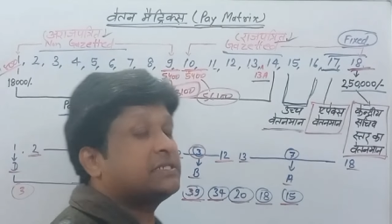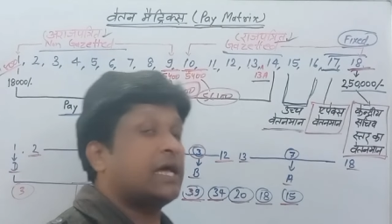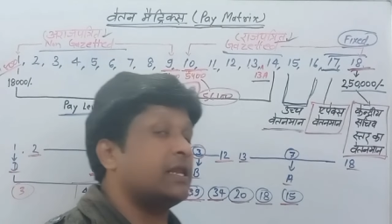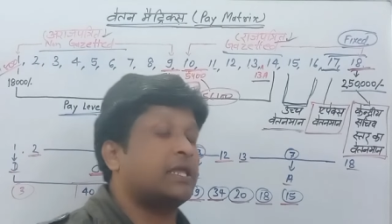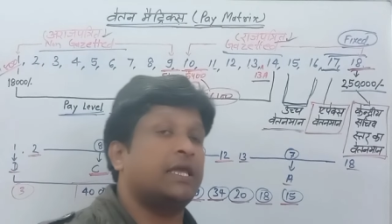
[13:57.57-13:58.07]

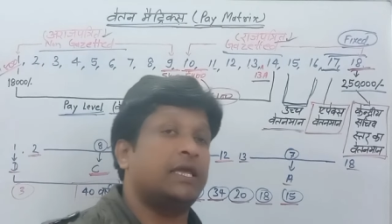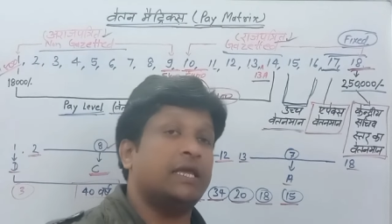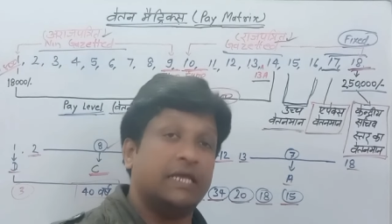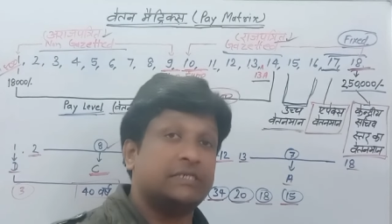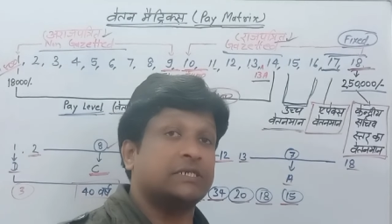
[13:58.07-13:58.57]
साल के
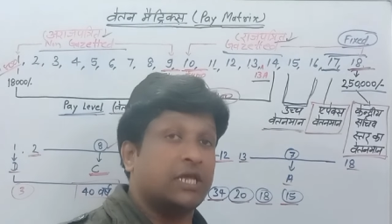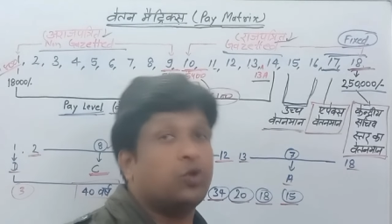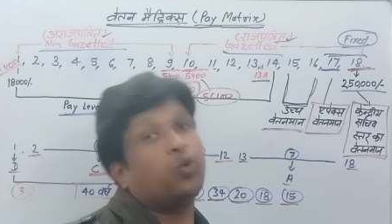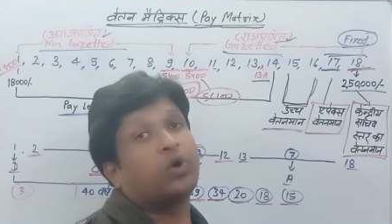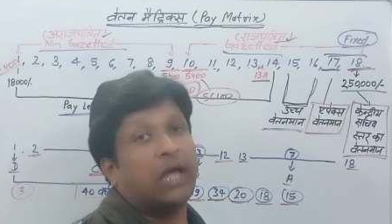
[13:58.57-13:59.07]
एज के
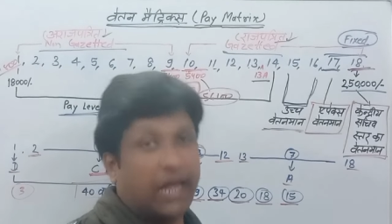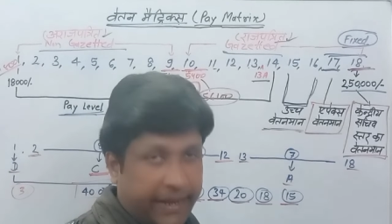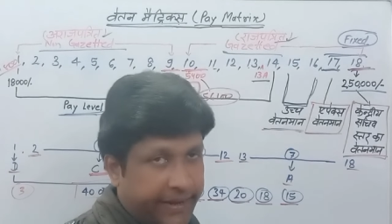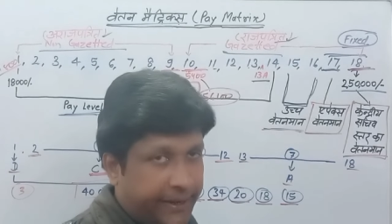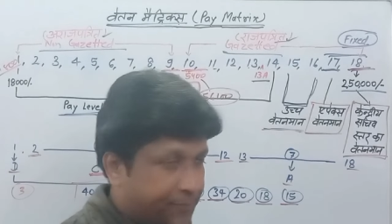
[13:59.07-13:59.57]
लोग
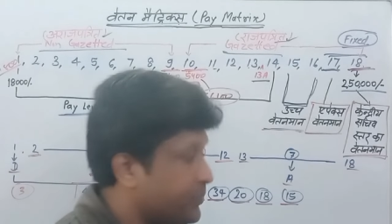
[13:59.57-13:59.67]
आएंगे